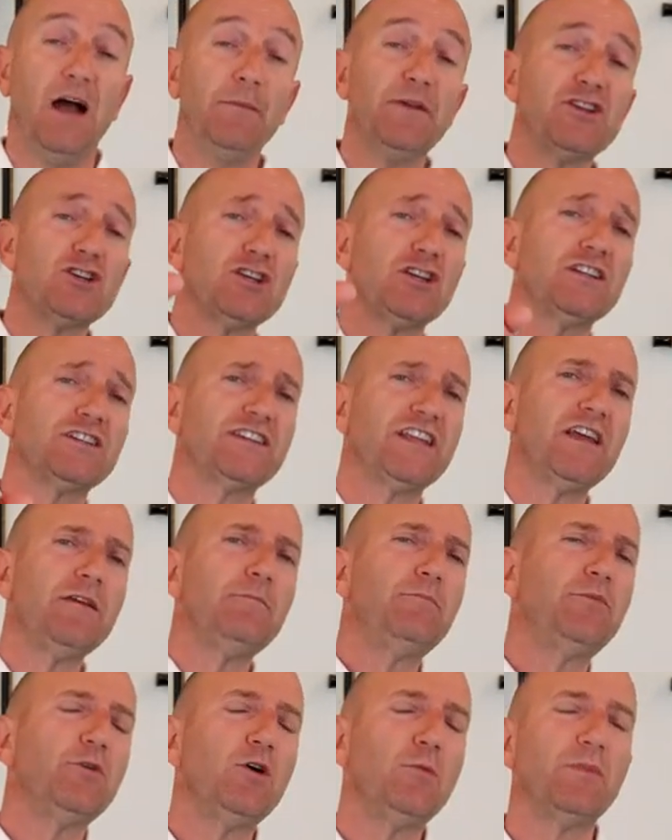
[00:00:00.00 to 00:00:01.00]
Amici del
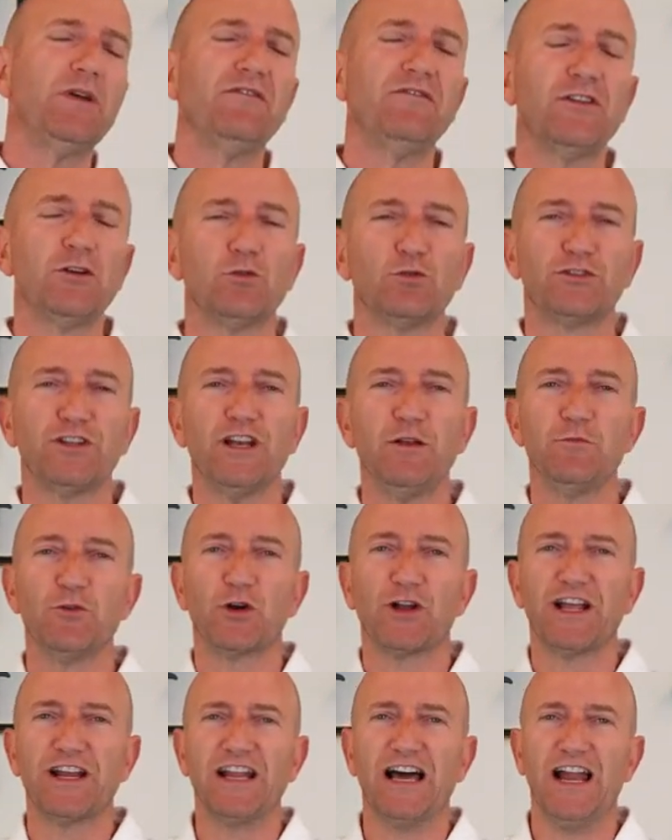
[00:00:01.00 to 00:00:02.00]
Tempio, benvenuti nel
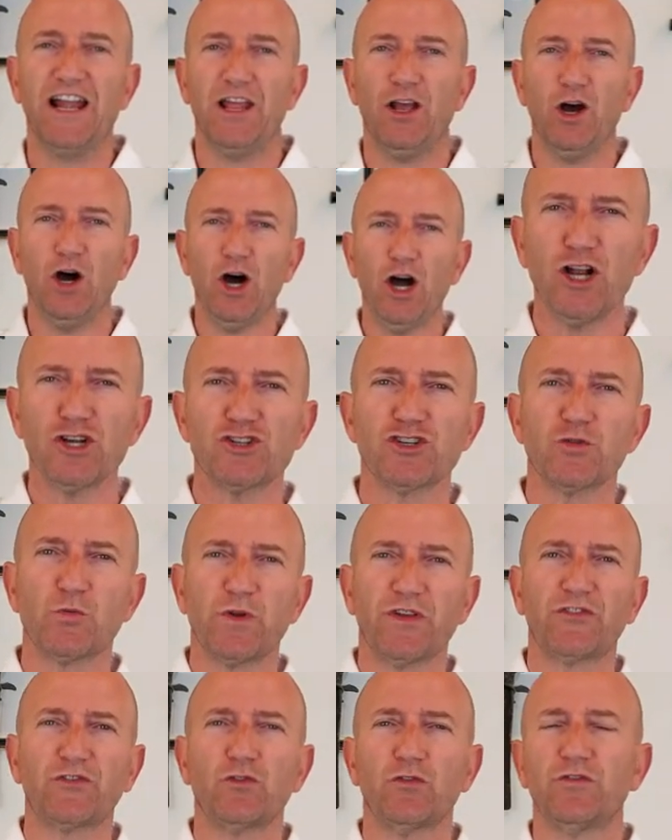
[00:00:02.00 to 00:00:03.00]
mio canale. Oggi in
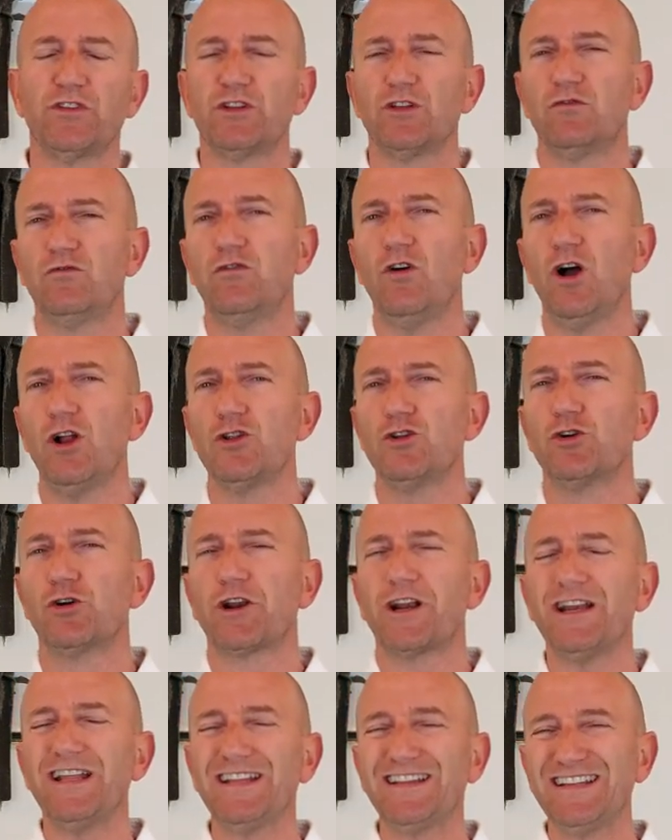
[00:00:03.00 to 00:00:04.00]
questo video voglio
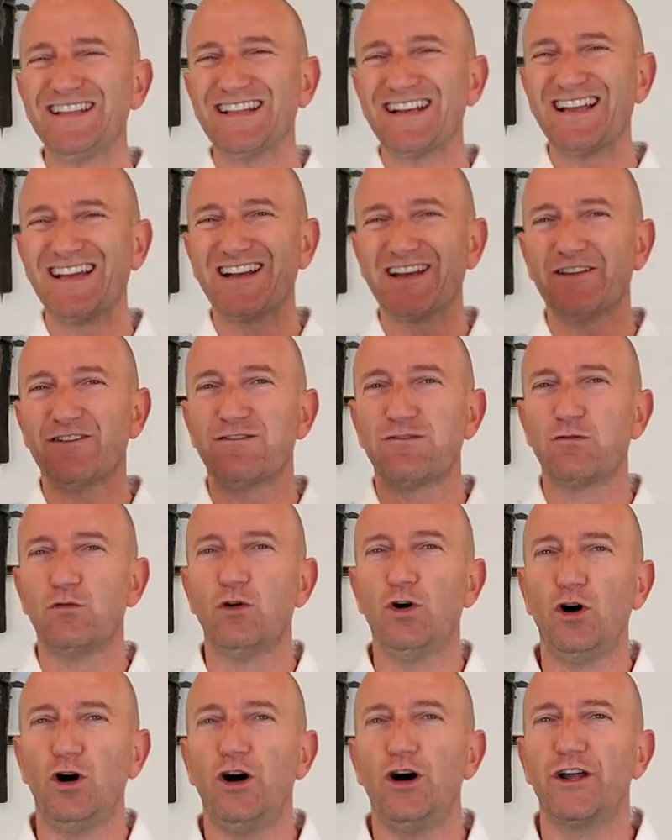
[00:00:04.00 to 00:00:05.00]
ritirare
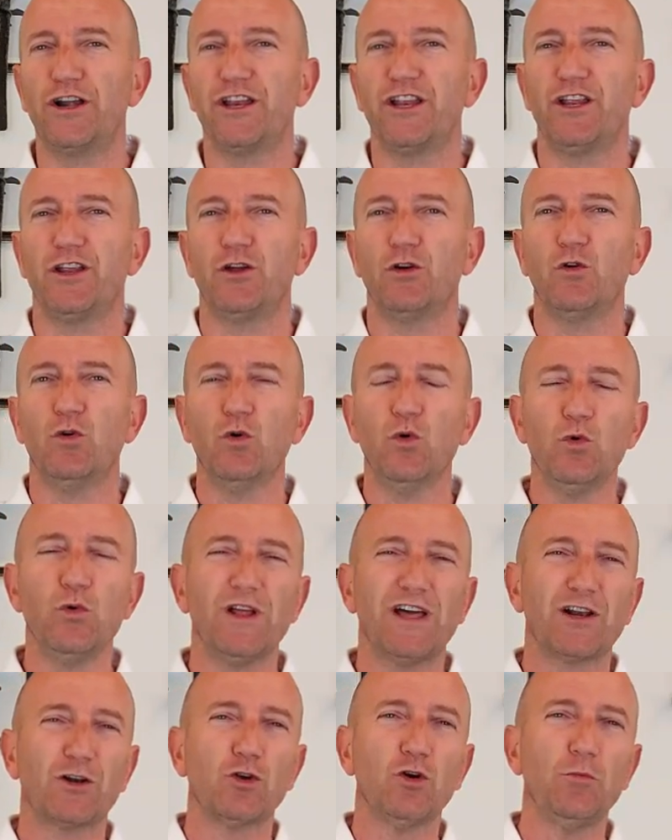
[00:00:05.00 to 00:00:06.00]
fuori un
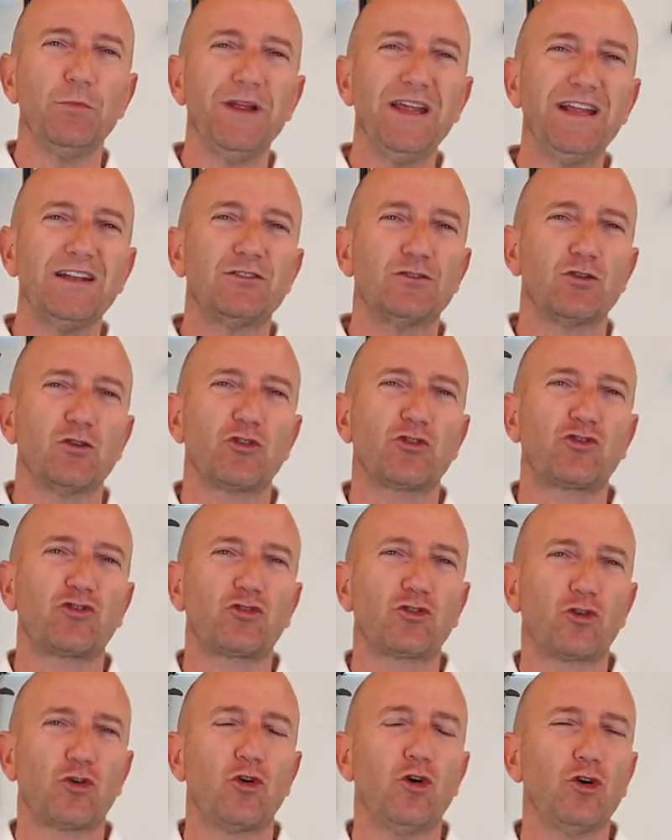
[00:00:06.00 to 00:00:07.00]
argomento
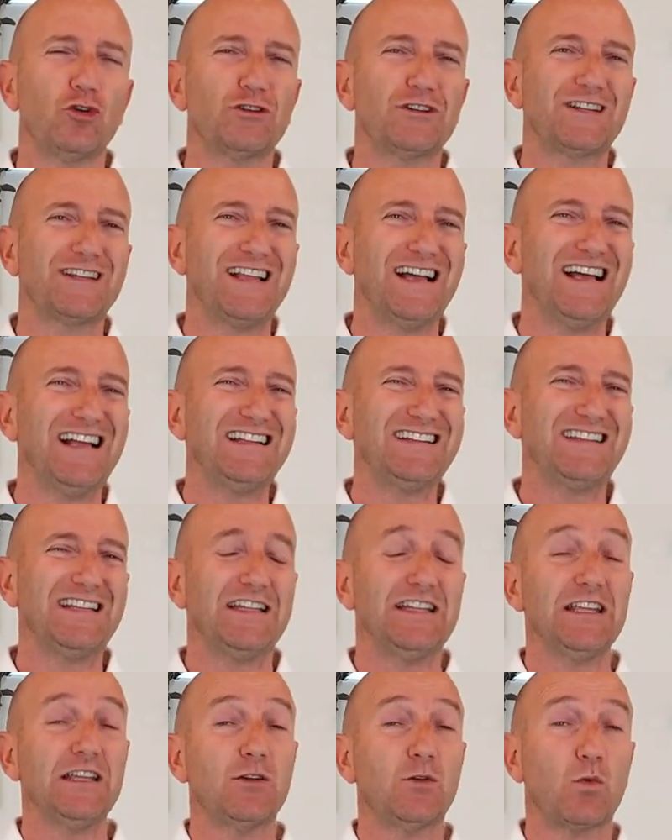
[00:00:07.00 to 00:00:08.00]

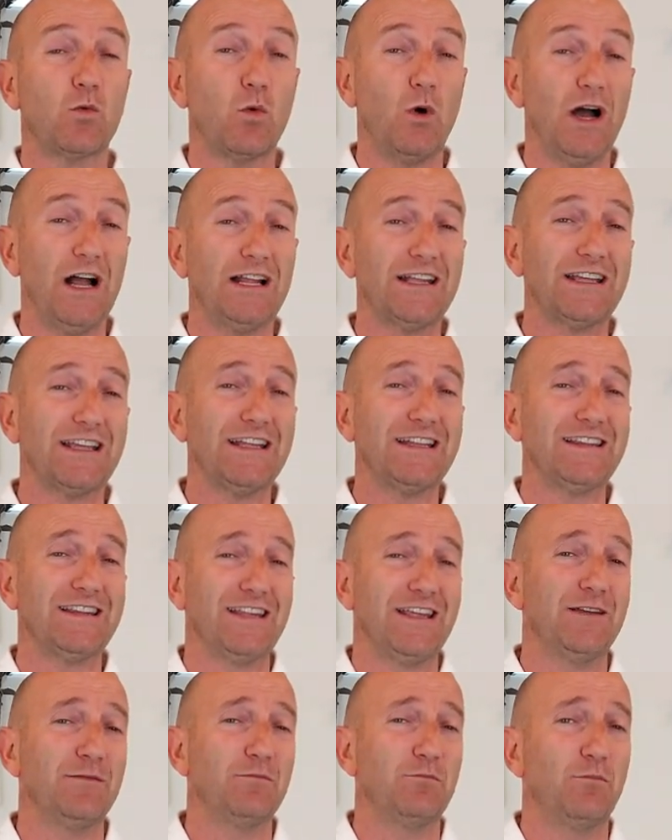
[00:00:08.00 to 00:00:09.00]
scottante di qualche
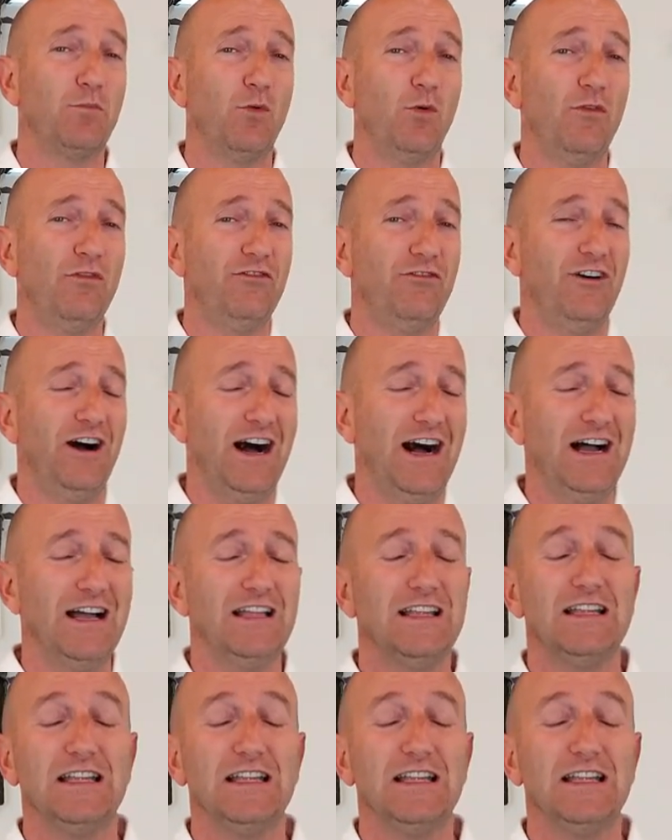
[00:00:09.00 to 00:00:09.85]
tempo fa.